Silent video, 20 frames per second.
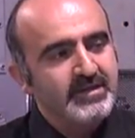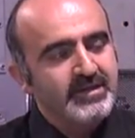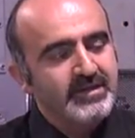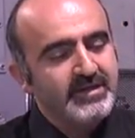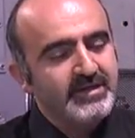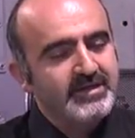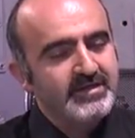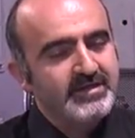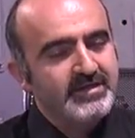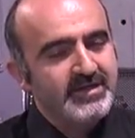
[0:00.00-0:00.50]

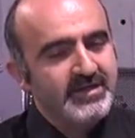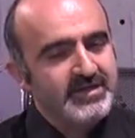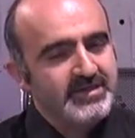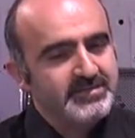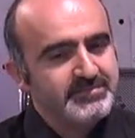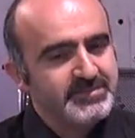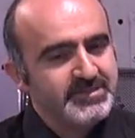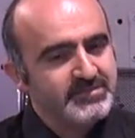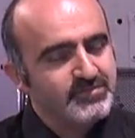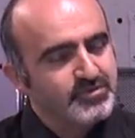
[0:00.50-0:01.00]
E,
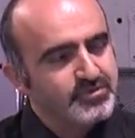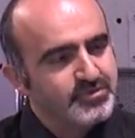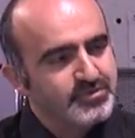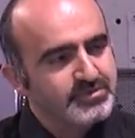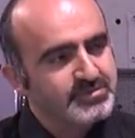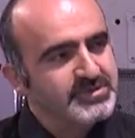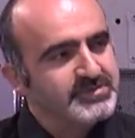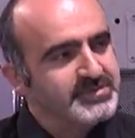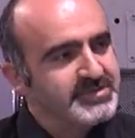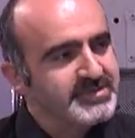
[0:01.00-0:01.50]
her bir
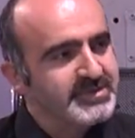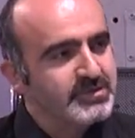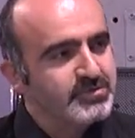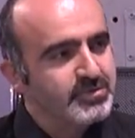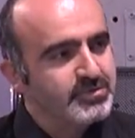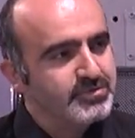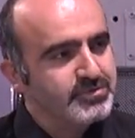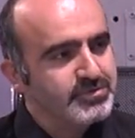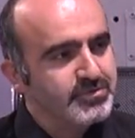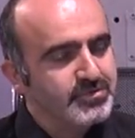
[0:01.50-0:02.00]
vücudumuz bizle
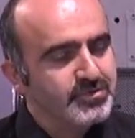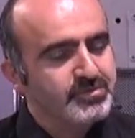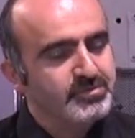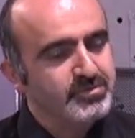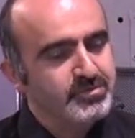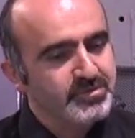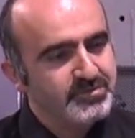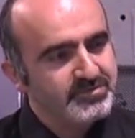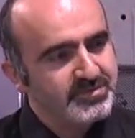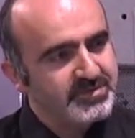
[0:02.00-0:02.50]
konuşuyor.
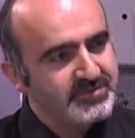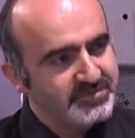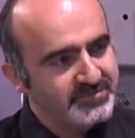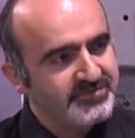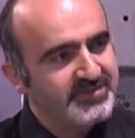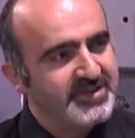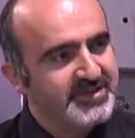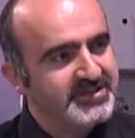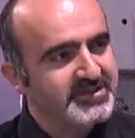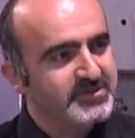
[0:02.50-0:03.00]
Bunun bir
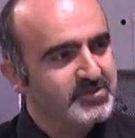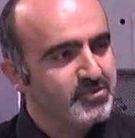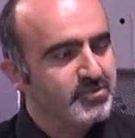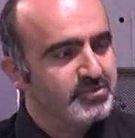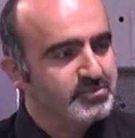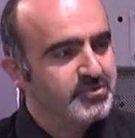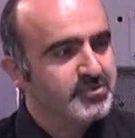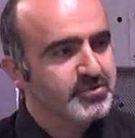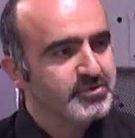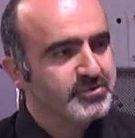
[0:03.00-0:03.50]
farkında
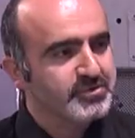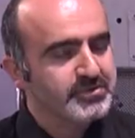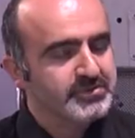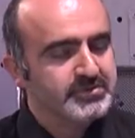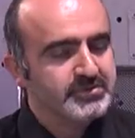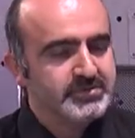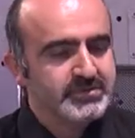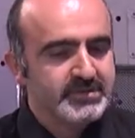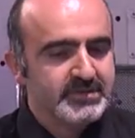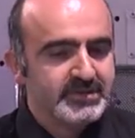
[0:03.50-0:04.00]
olmuş
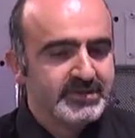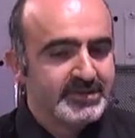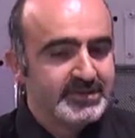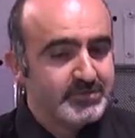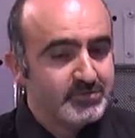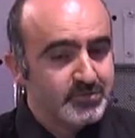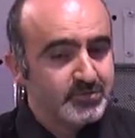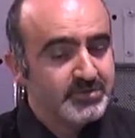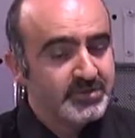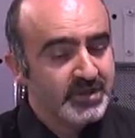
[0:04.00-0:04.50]
oluyoruz.
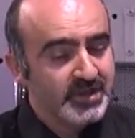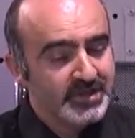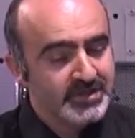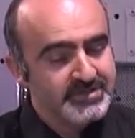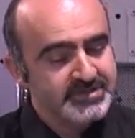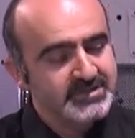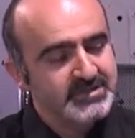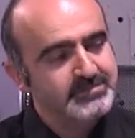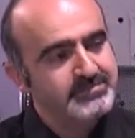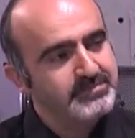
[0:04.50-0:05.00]
Bunun
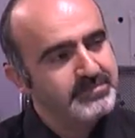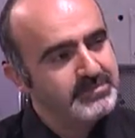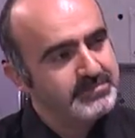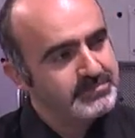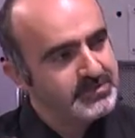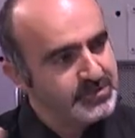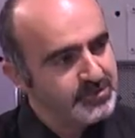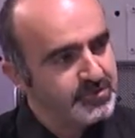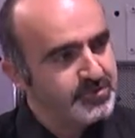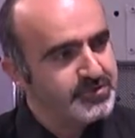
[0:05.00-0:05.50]
haricinde
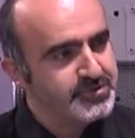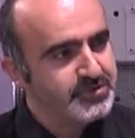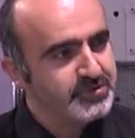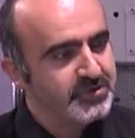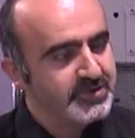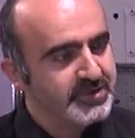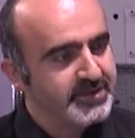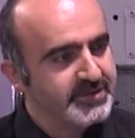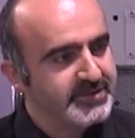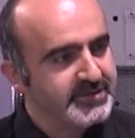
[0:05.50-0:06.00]
psikolojik
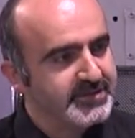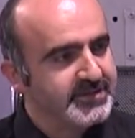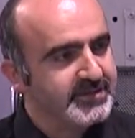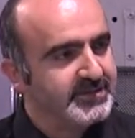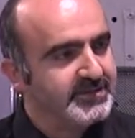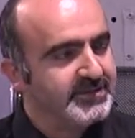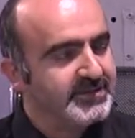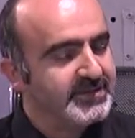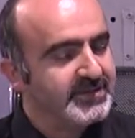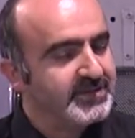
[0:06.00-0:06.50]
olarak da
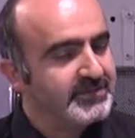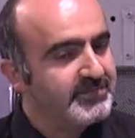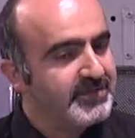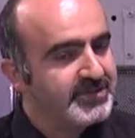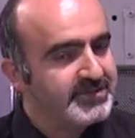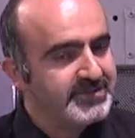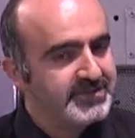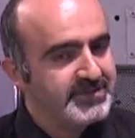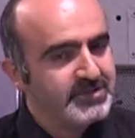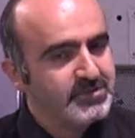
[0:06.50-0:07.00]
e,
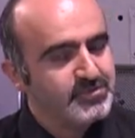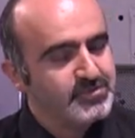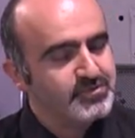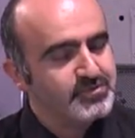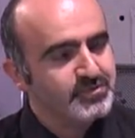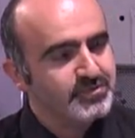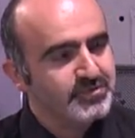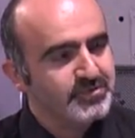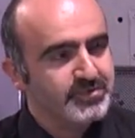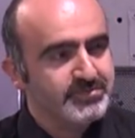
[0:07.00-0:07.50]
ben niye
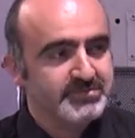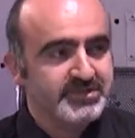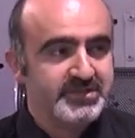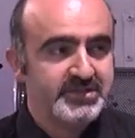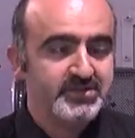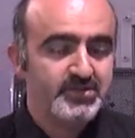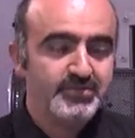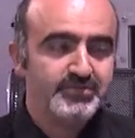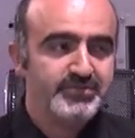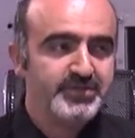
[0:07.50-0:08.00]
üzülüyorum,
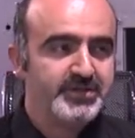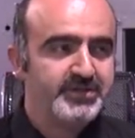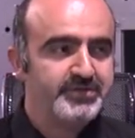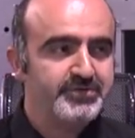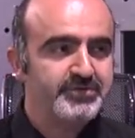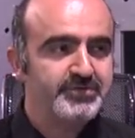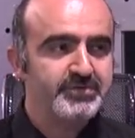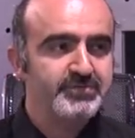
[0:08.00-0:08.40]
niye öfkeleniyorum